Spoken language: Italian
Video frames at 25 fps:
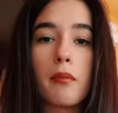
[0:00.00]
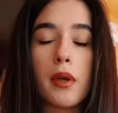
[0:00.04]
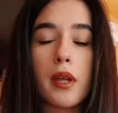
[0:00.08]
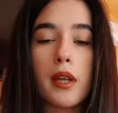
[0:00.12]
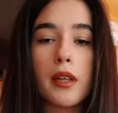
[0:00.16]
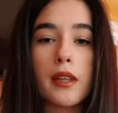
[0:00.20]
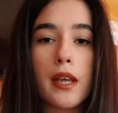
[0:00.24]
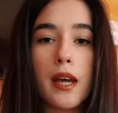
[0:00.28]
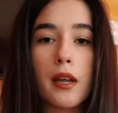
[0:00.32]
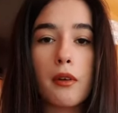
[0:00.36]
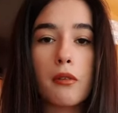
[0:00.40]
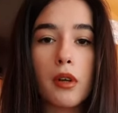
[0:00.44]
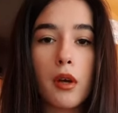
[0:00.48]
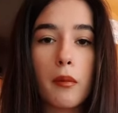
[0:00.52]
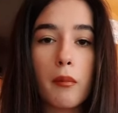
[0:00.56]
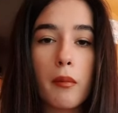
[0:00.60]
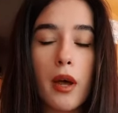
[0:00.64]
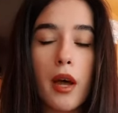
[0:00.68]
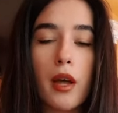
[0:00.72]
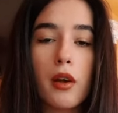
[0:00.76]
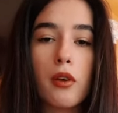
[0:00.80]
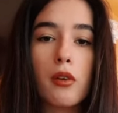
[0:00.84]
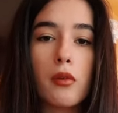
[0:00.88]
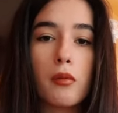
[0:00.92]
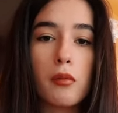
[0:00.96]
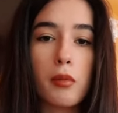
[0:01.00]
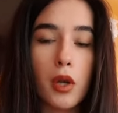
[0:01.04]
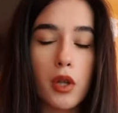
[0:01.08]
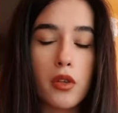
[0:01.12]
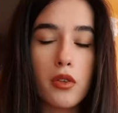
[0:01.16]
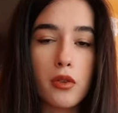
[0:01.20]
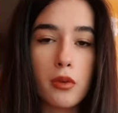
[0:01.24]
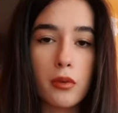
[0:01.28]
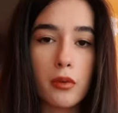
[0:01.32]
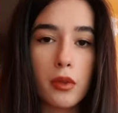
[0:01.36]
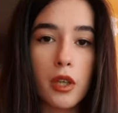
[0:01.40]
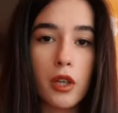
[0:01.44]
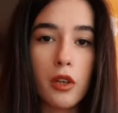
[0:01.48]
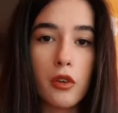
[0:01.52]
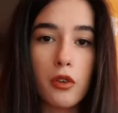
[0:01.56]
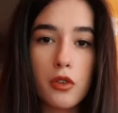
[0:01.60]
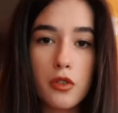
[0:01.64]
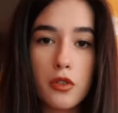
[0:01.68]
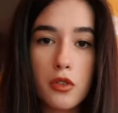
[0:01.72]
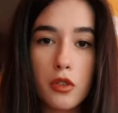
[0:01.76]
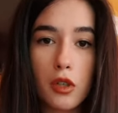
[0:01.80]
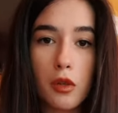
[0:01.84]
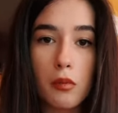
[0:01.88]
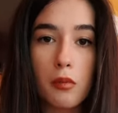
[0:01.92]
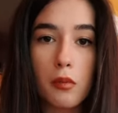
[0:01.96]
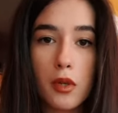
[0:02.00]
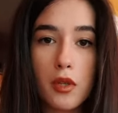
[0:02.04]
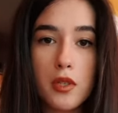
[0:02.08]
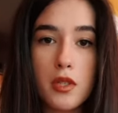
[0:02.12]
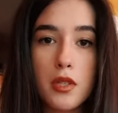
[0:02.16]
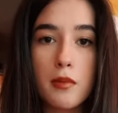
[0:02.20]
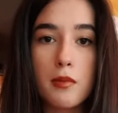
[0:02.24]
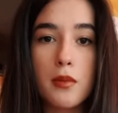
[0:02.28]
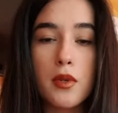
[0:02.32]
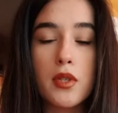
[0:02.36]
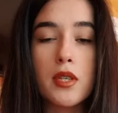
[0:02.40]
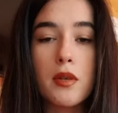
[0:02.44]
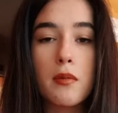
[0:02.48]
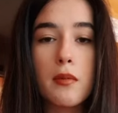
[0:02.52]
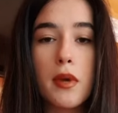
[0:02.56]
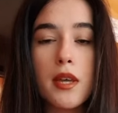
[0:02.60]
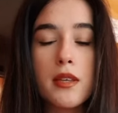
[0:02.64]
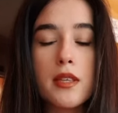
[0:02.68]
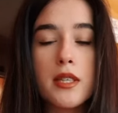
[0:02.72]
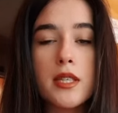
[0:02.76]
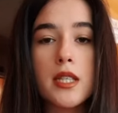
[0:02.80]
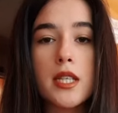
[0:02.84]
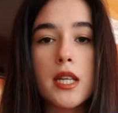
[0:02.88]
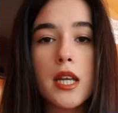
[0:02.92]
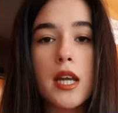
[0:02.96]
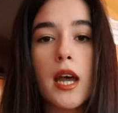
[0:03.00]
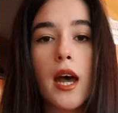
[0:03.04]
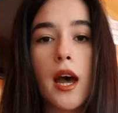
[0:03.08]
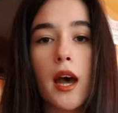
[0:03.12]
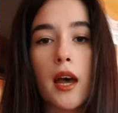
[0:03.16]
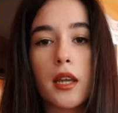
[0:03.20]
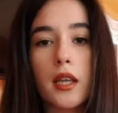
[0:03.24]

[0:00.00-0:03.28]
per dare una mano prossimo, nel corso del prossimo semestre